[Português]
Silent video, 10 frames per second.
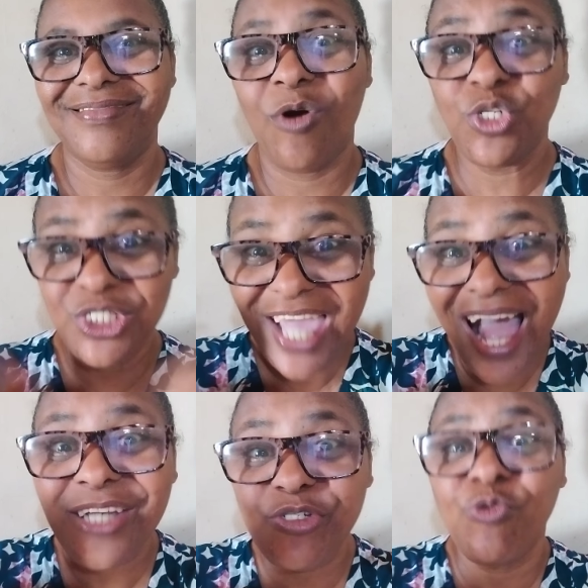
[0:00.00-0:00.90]
ou se
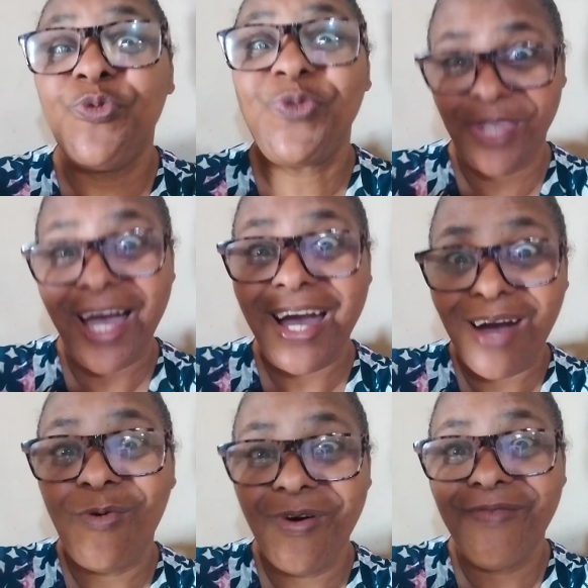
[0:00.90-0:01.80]
acha o
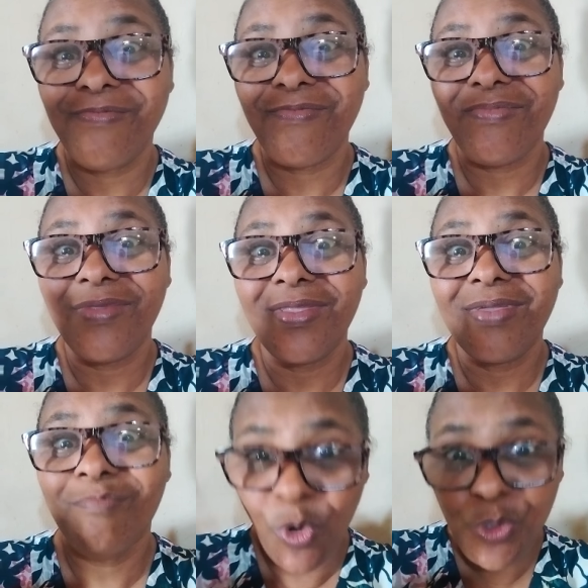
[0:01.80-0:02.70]
tal
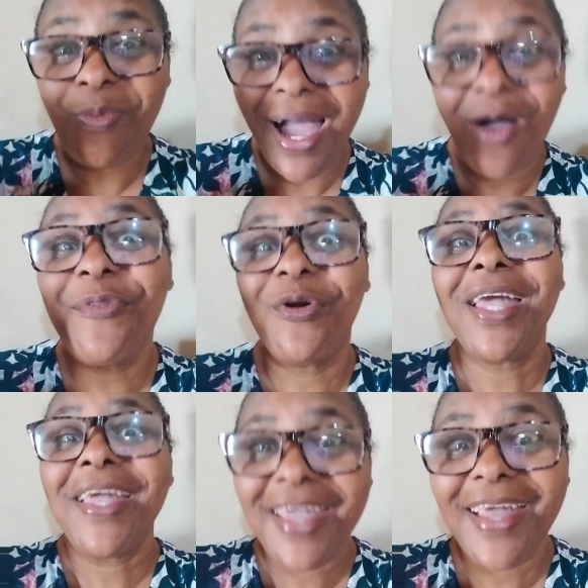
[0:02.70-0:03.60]
muito maior do
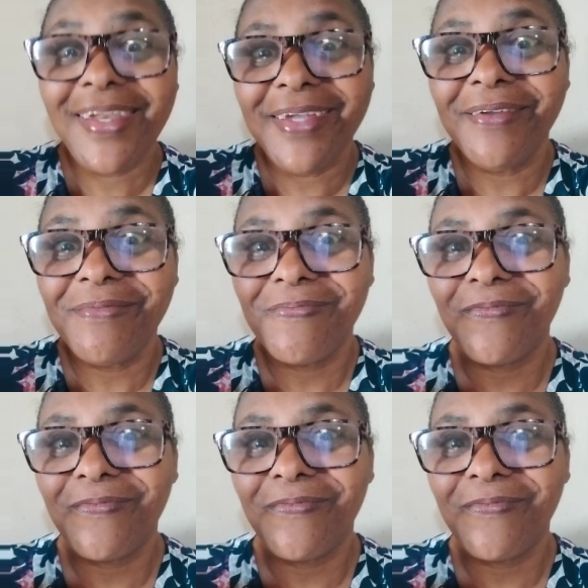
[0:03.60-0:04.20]
que ele.